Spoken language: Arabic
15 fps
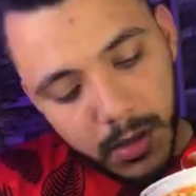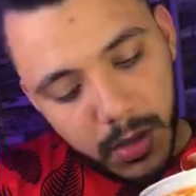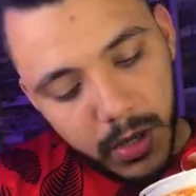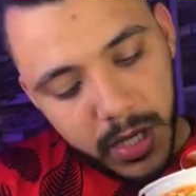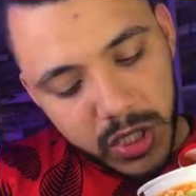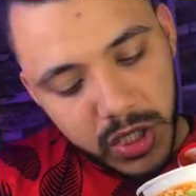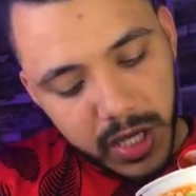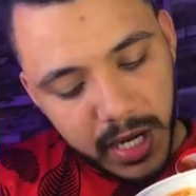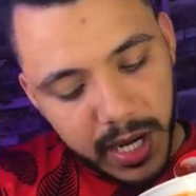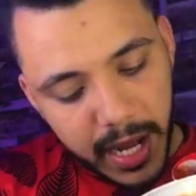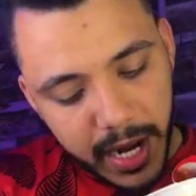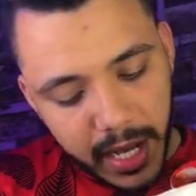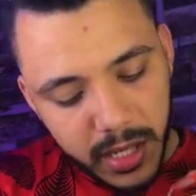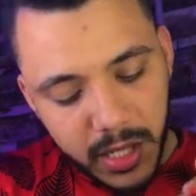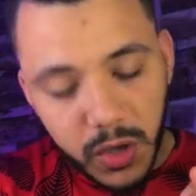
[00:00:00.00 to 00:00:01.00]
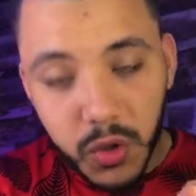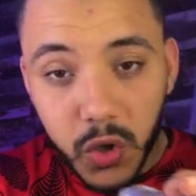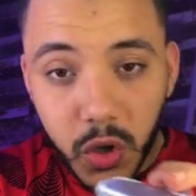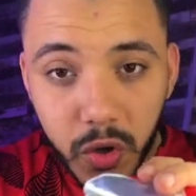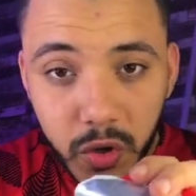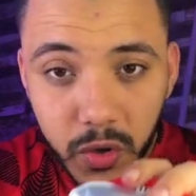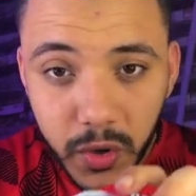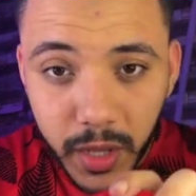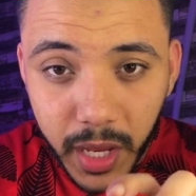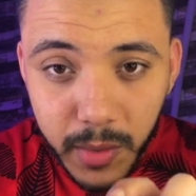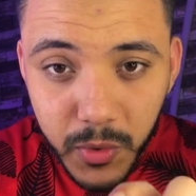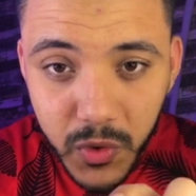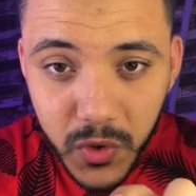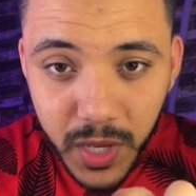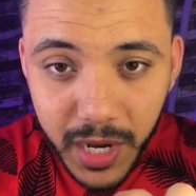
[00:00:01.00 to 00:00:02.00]
اه هي شكل الحاجات دي خضار يعني
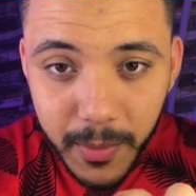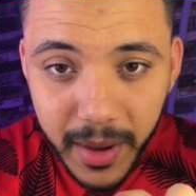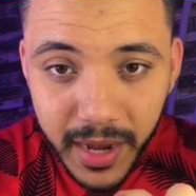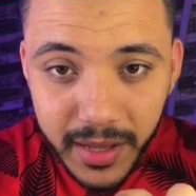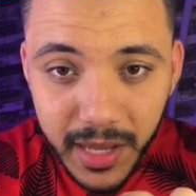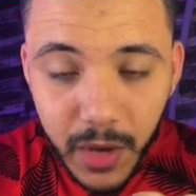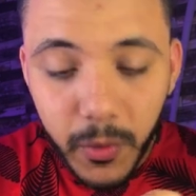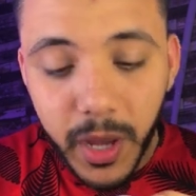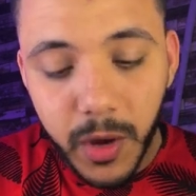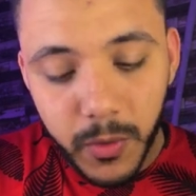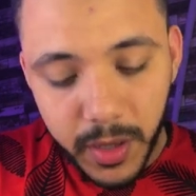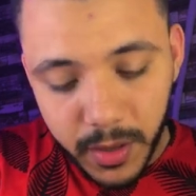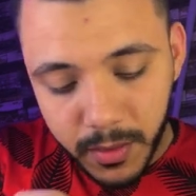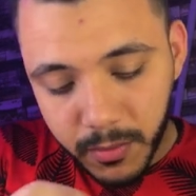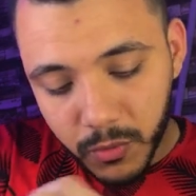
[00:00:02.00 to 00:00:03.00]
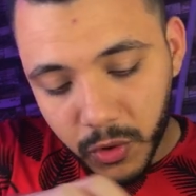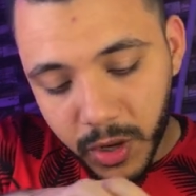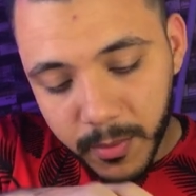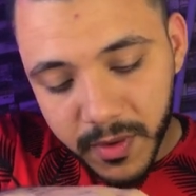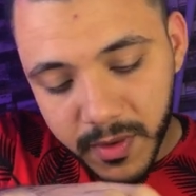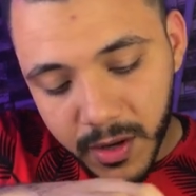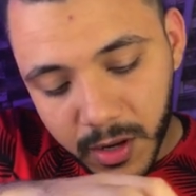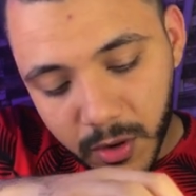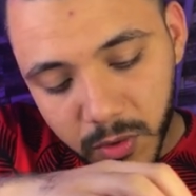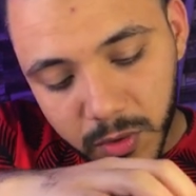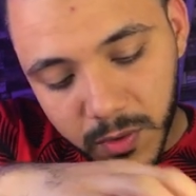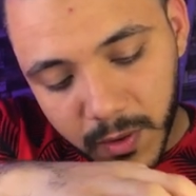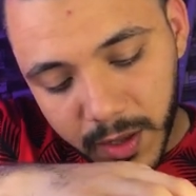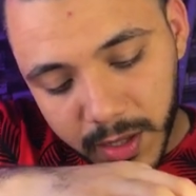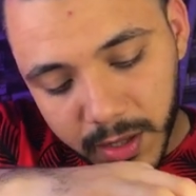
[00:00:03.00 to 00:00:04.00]
بص هنا بانت قوي قوي ممكن مثلا ناخد
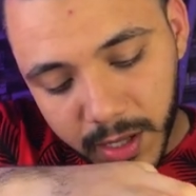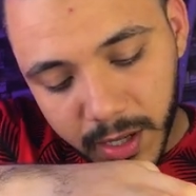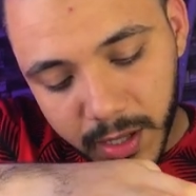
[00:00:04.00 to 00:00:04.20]
حته